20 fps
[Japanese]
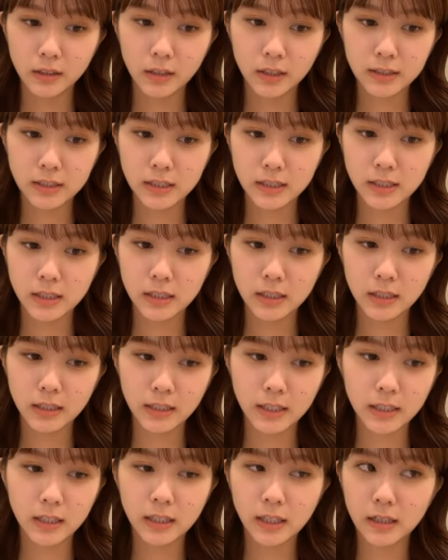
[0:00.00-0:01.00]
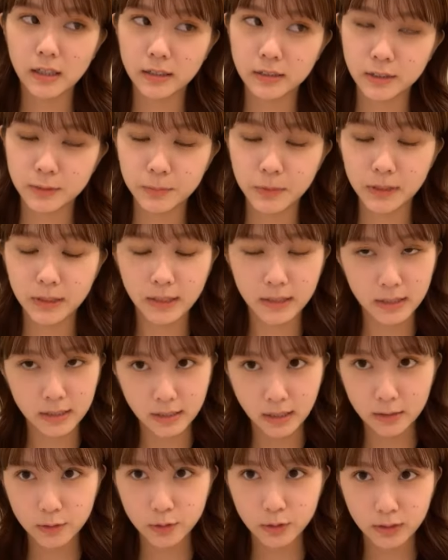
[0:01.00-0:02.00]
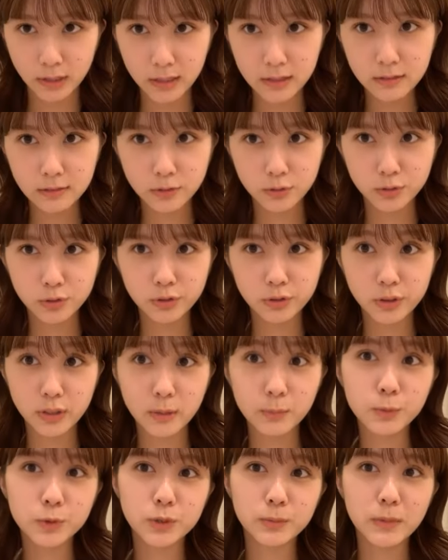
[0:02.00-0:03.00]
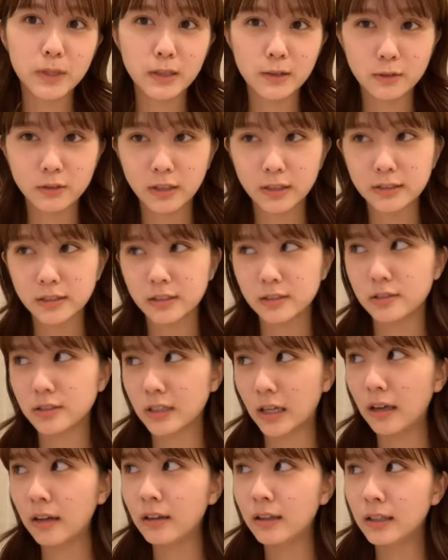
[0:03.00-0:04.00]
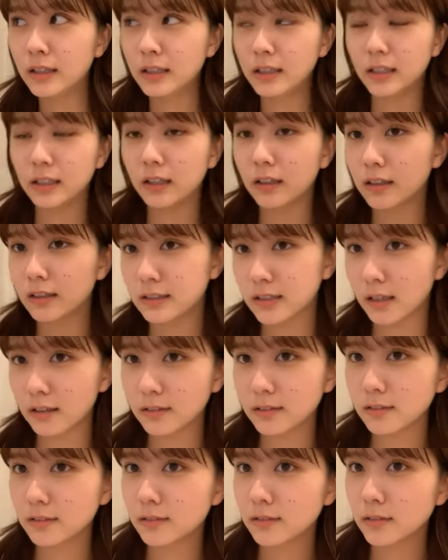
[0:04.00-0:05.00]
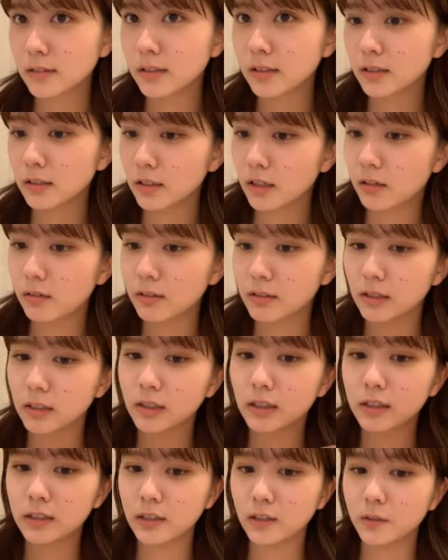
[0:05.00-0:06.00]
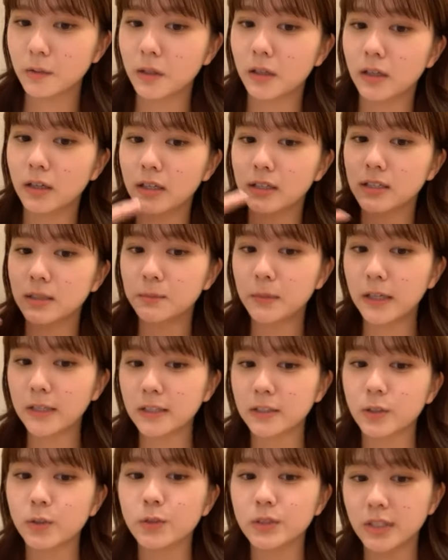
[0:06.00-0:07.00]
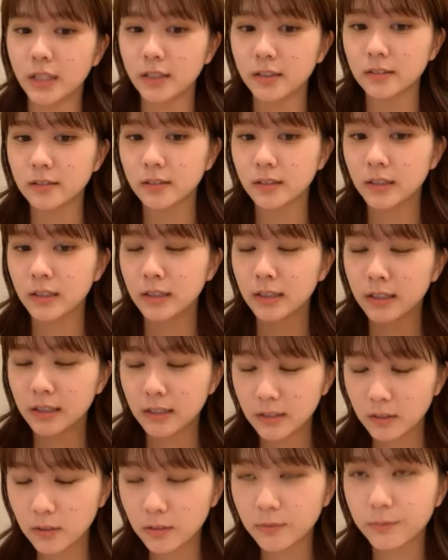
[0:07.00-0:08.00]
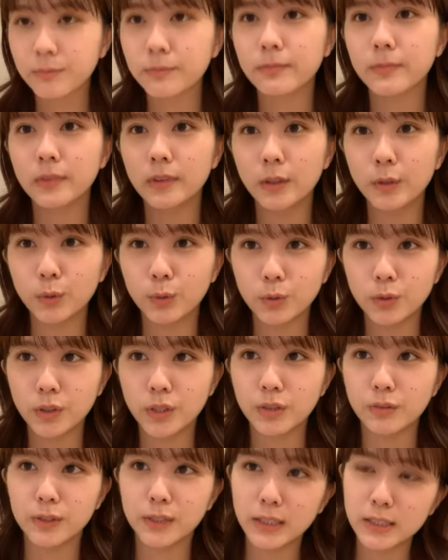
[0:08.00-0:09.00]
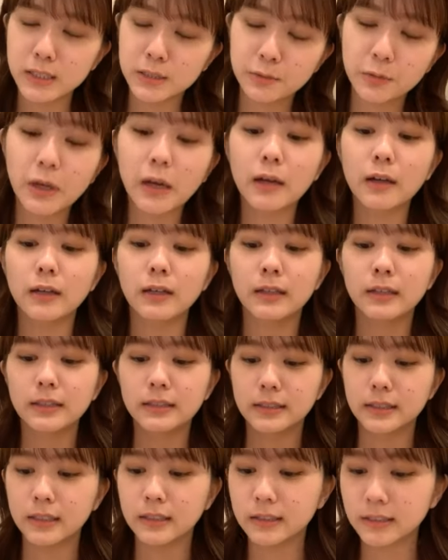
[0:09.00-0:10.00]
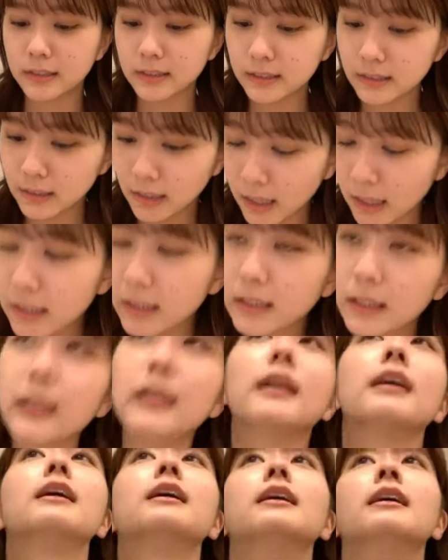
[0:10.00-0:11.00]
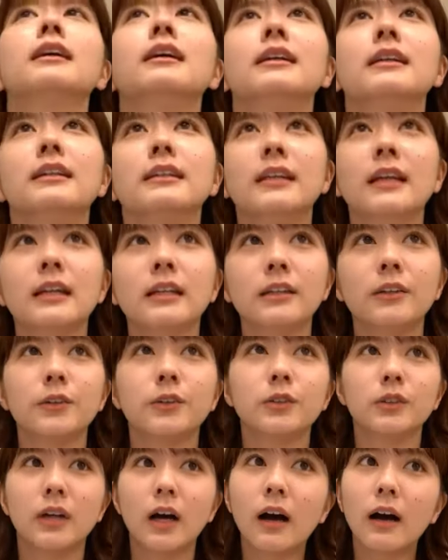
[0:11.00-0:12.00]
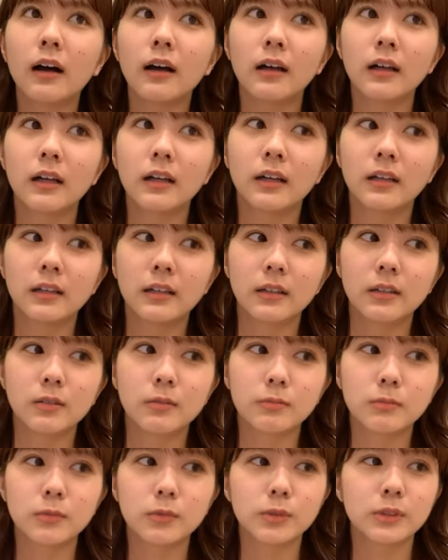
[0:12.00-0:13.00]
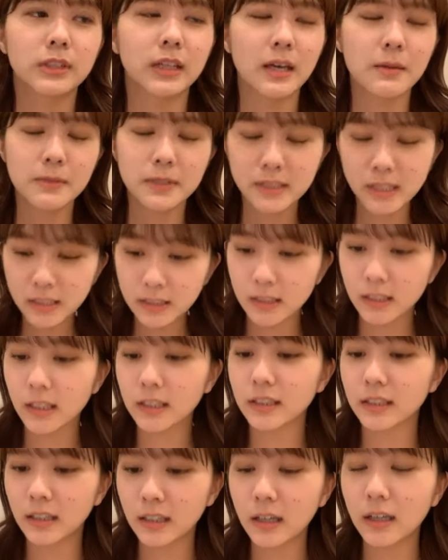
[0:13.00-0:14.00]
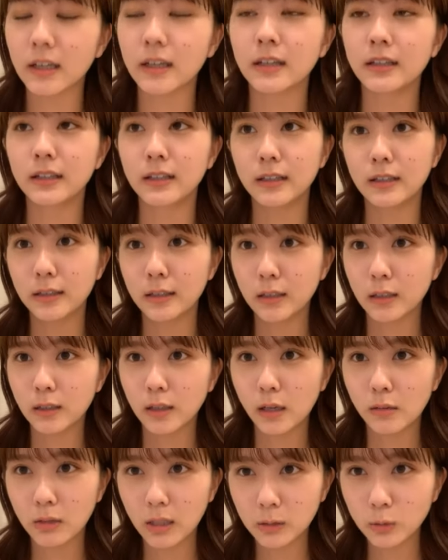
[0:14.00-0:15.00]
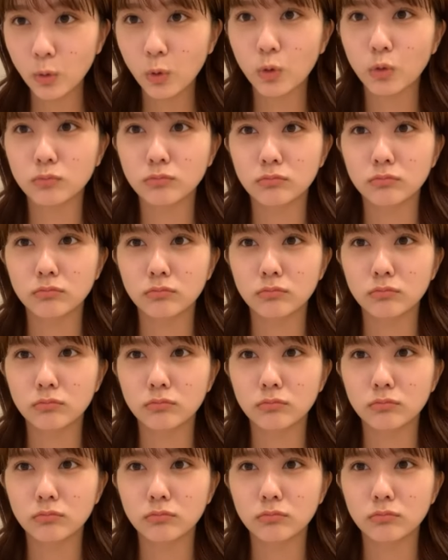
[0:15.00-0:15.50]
足入れたら冷たいはずじゃんぬるくても冷たく感じるじゃん日陰じゃん川流れてるから風もありそうじゃんということで私は絶対に電力がもう使えませんってなったら川の